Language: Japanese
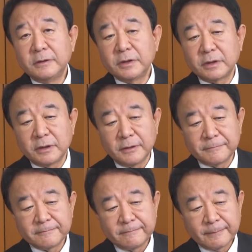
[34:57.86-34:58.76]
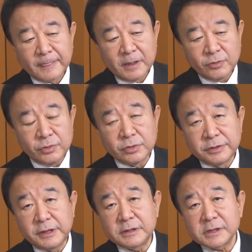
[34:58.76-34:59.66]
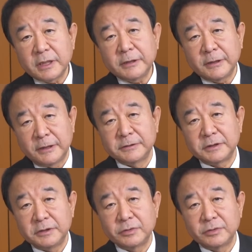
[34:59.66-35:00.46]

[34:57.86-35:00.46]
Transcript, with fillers: だからこういうのを二律相反って日